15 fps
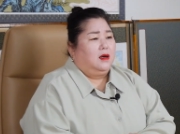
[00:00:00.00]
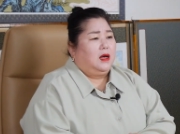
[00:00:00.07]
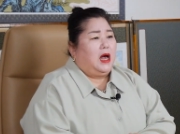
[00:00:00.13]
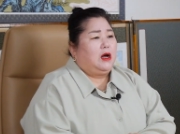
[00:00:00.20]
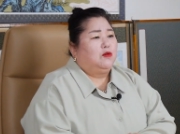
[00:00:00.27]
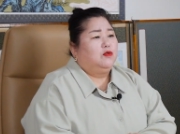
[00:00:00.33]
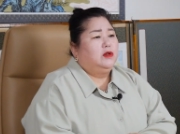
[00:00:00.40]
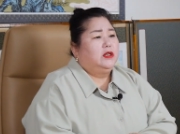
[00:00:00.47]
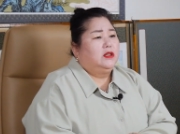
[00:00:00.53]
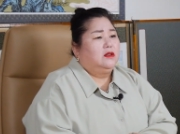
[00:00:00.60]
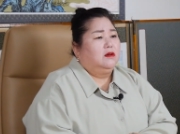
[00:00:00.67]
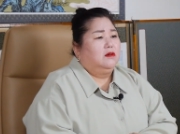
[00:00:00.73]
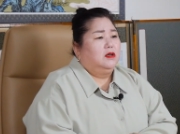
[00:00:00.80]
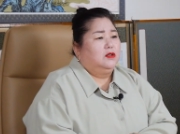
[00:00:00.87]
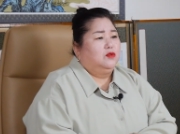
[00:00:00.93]
갖고
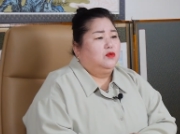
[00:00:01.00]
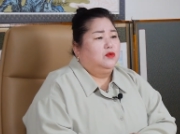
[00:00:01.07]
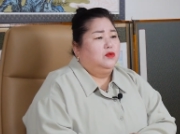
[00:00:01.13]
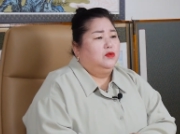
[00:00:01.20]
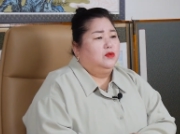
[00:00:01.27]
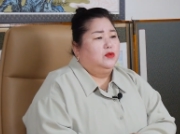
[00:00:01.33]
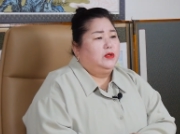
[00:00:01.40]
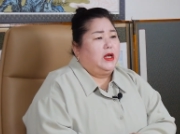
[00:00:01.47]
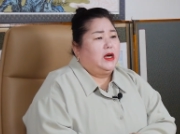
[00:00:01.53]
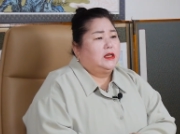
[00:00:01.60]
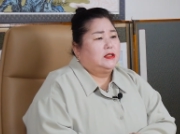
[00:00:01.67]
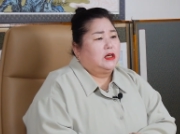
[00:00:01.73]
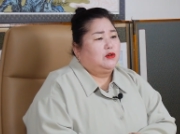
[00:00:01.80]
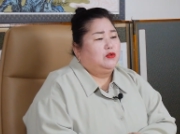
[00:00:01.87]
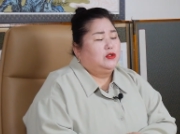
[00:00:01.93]
있던 것도
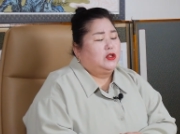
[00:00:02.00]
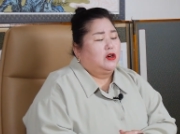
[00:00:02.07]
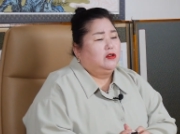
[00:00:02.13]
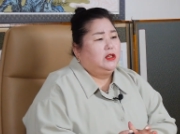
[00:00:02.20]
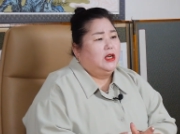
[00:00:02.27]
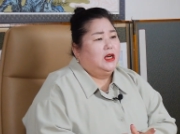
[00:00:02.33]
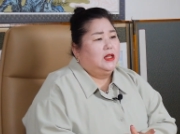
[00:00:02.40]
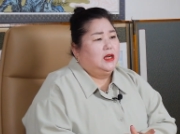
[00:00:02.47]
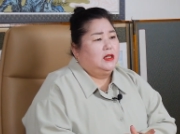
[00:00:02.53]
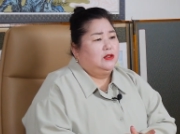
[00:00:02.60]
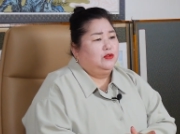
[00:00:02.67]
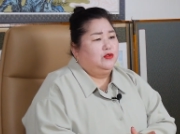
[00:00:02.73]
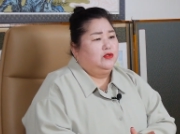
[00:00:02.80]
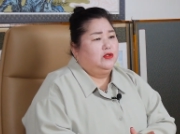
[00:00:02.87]
내가 자꾸 정리하라는